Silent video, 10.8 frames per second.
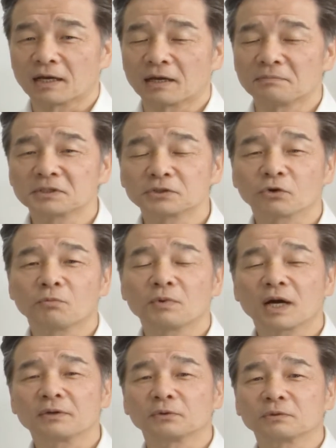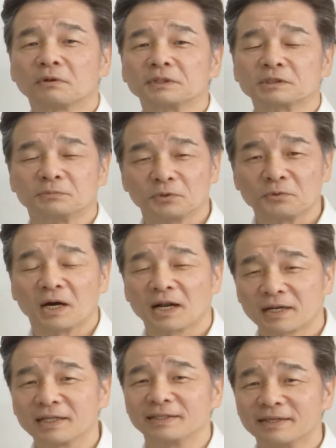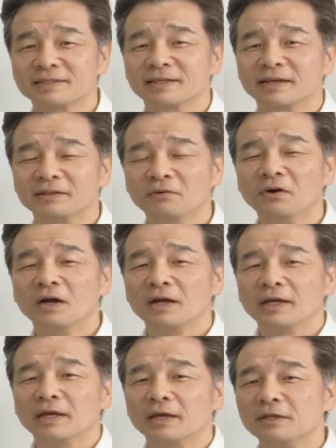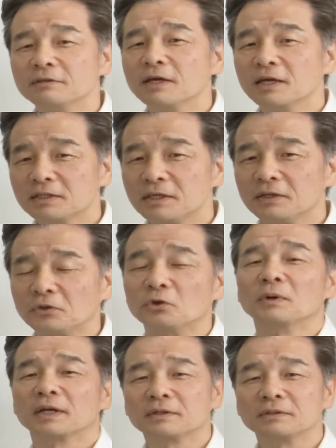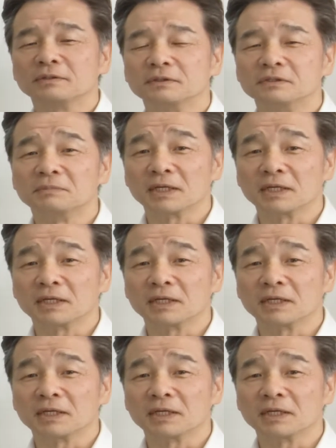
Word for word: まあ、ちょっと細かいことは私もよくわからないんですけれどもNAT と呼ばれる、